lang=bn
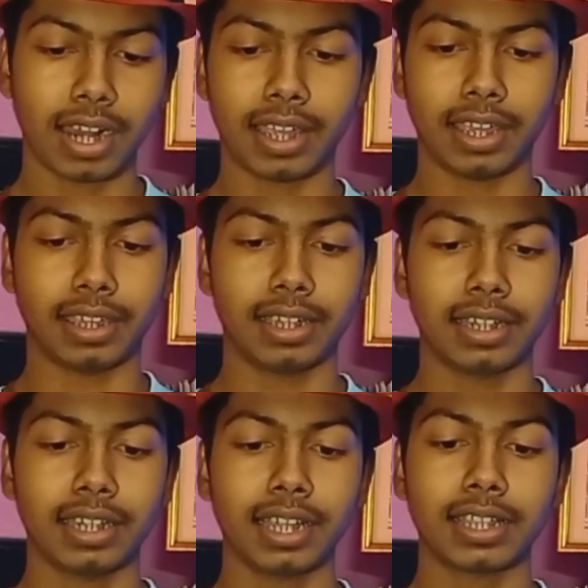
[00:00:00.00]
আর এই
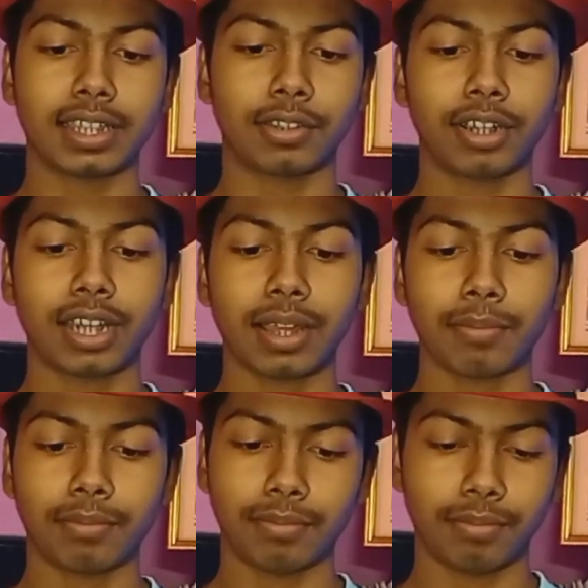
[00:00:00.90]
ঠিক আছে তো এটা
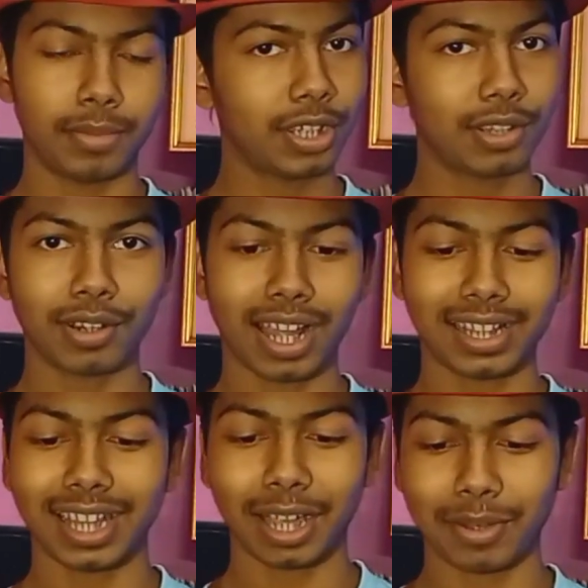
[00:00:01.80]
বেশিক্ষণ
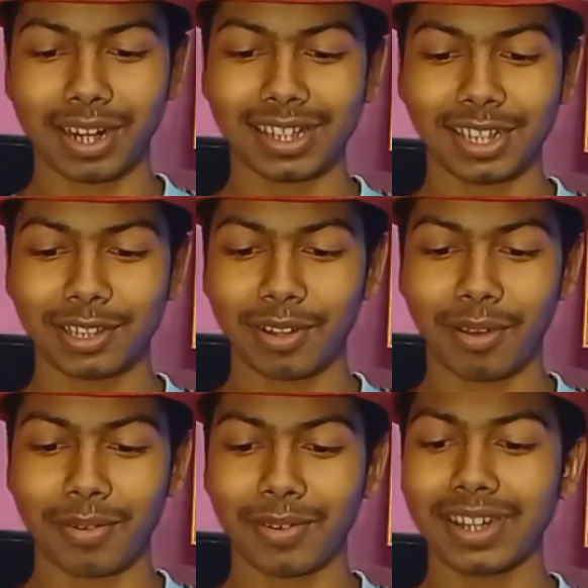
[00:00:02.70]
হাতে থাকবে না যেহেতু
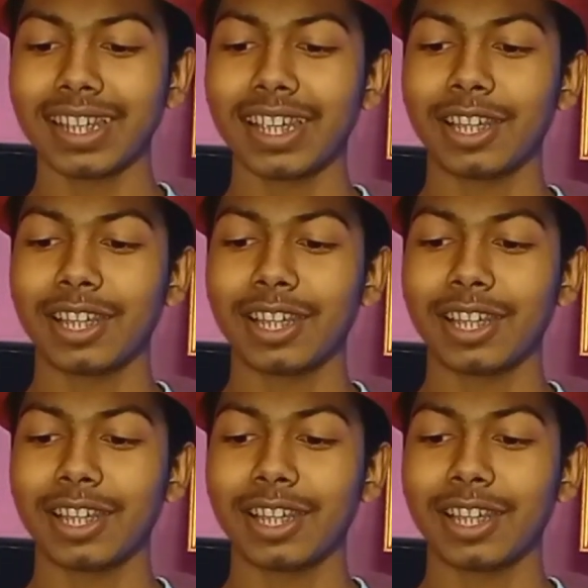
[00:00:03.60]
রাবার ব্যান্ড